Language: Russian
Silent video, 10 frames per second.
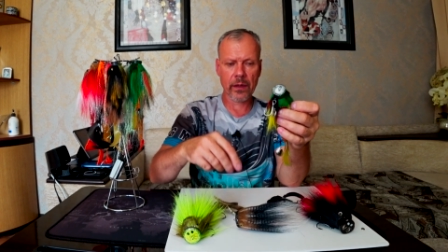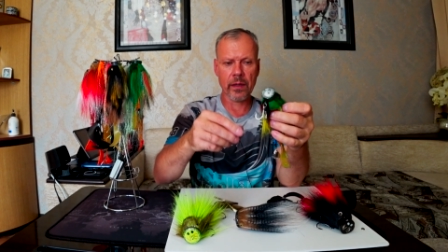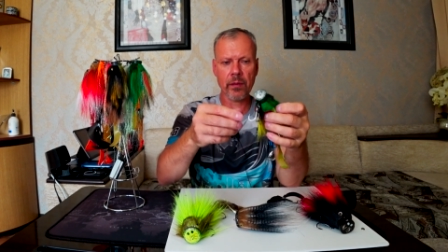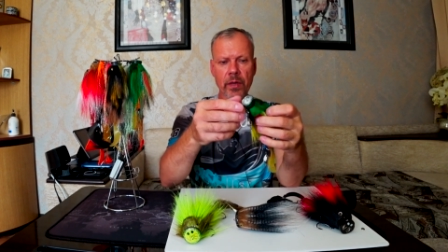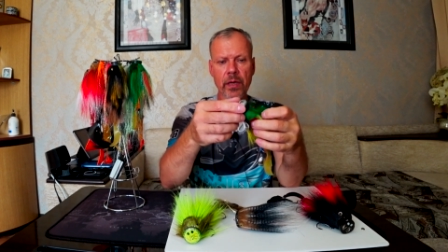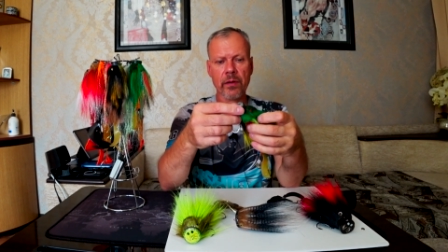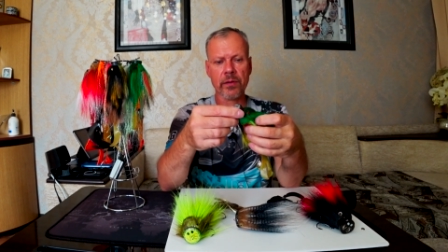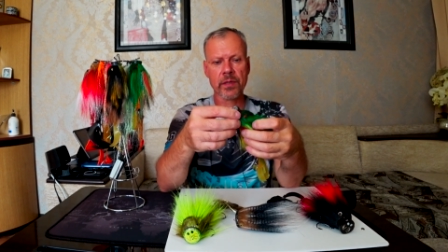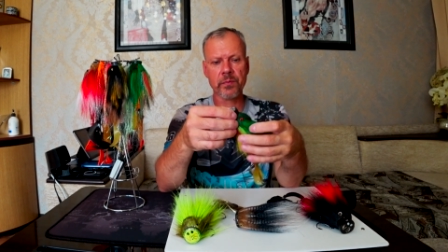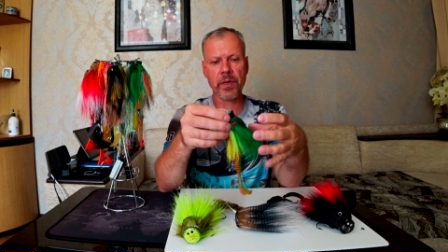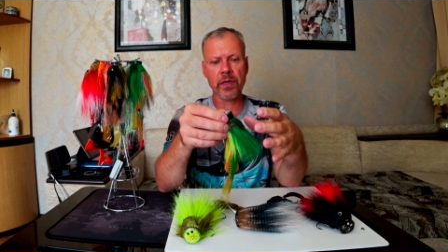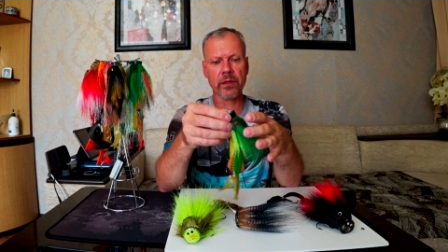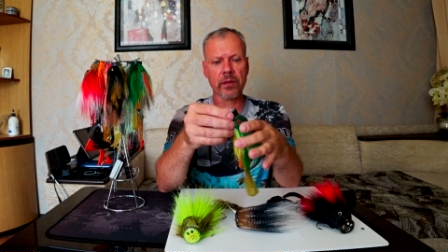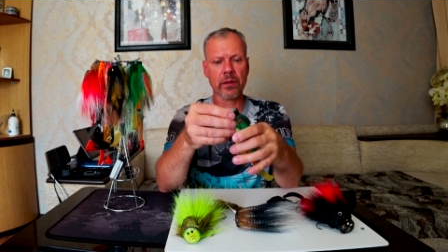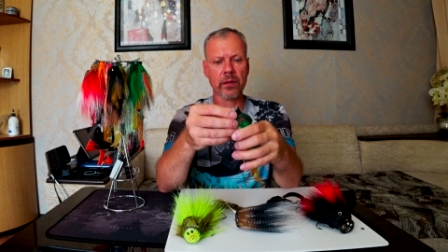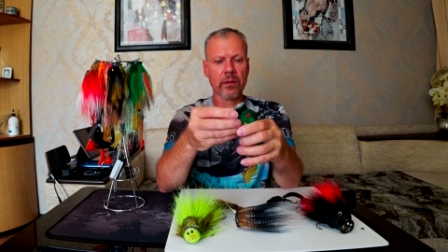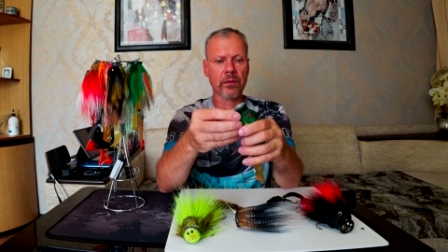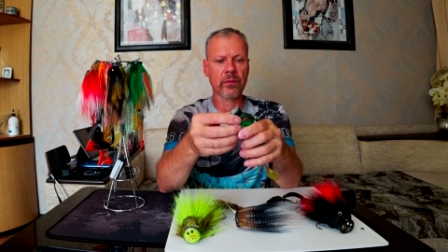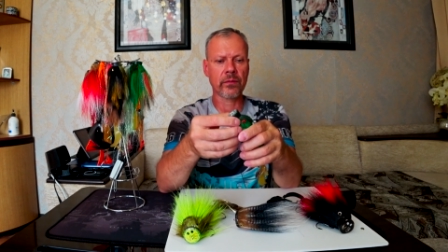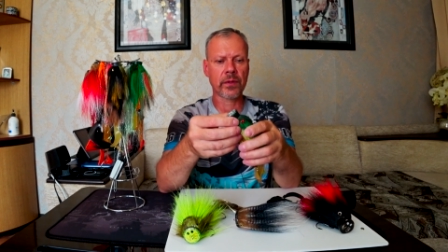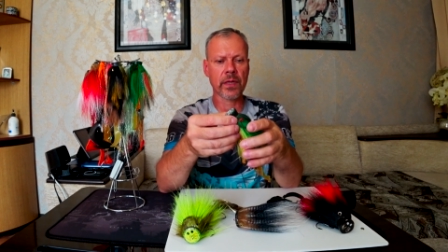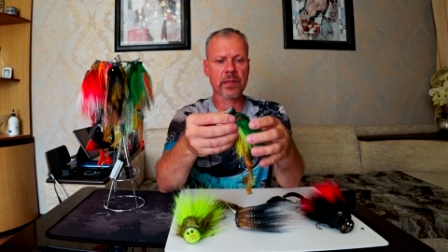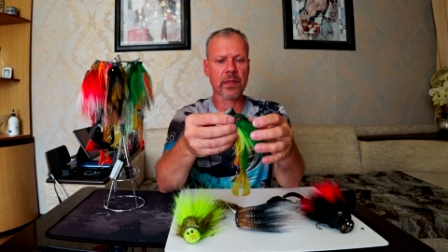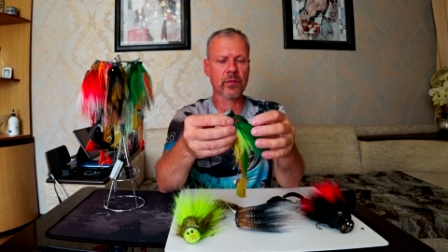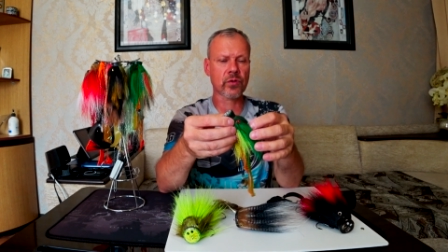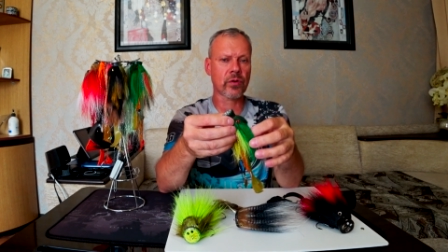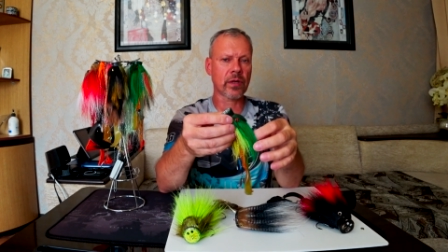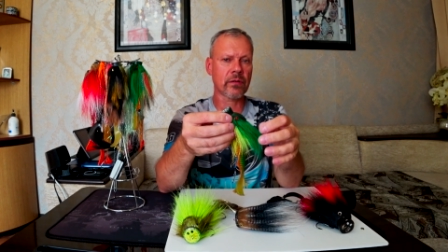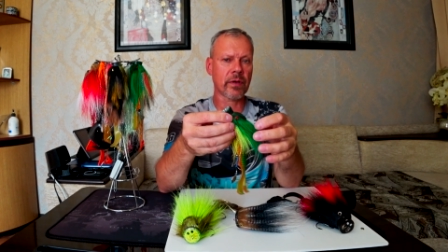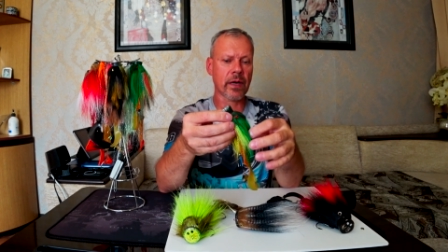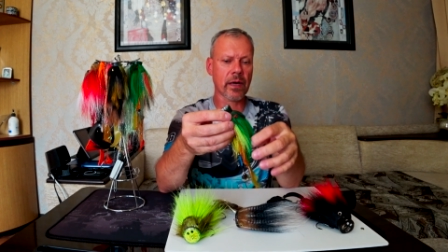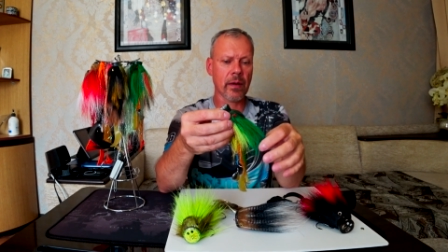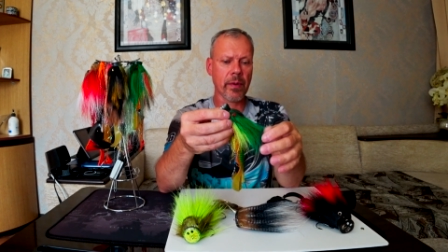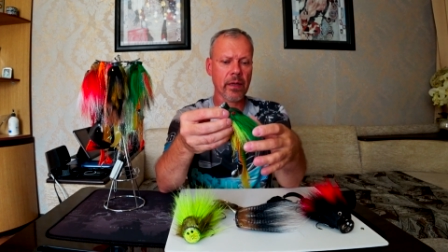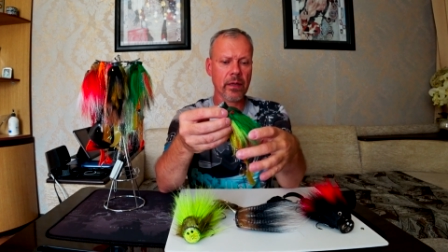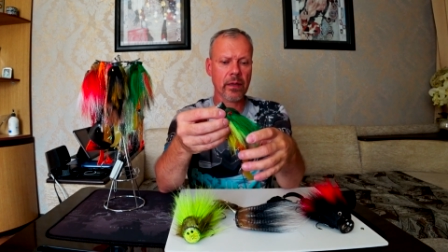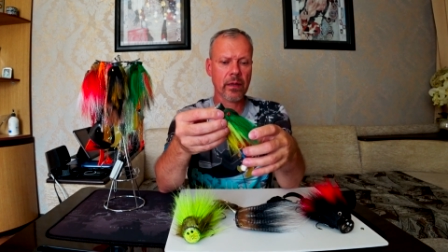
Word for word: имея спиннинг тестом 42 грамма,